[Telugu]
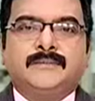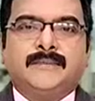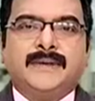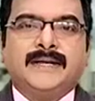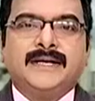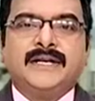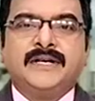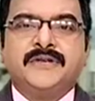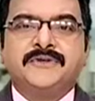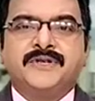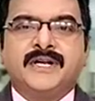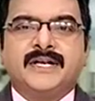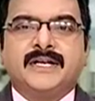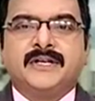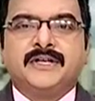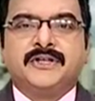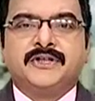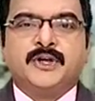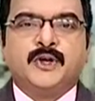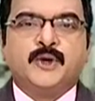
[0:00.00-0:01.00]
మండలి
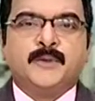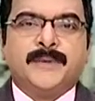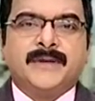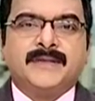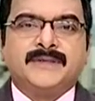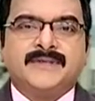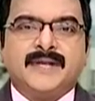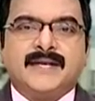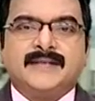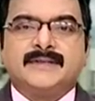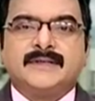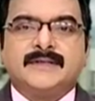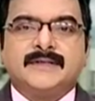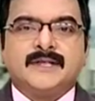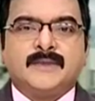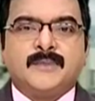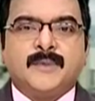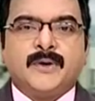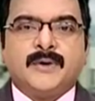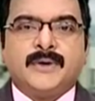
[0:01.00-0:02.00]
జరిగిన తీరుపై
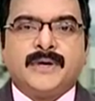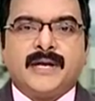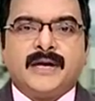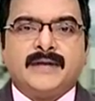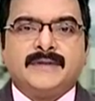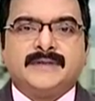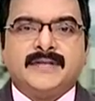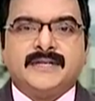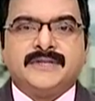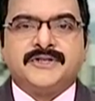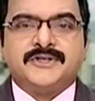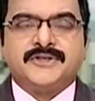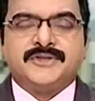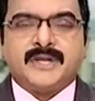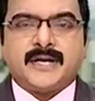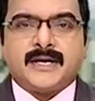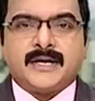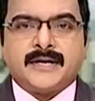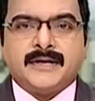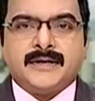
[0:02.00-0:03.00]
శాసనసభలో ఎలా
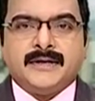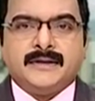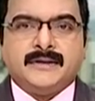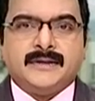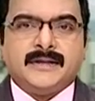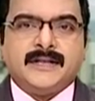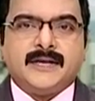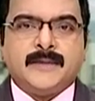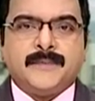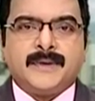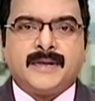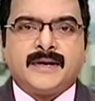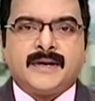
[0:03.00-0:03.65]
చర్చిస్తారని తెదేపా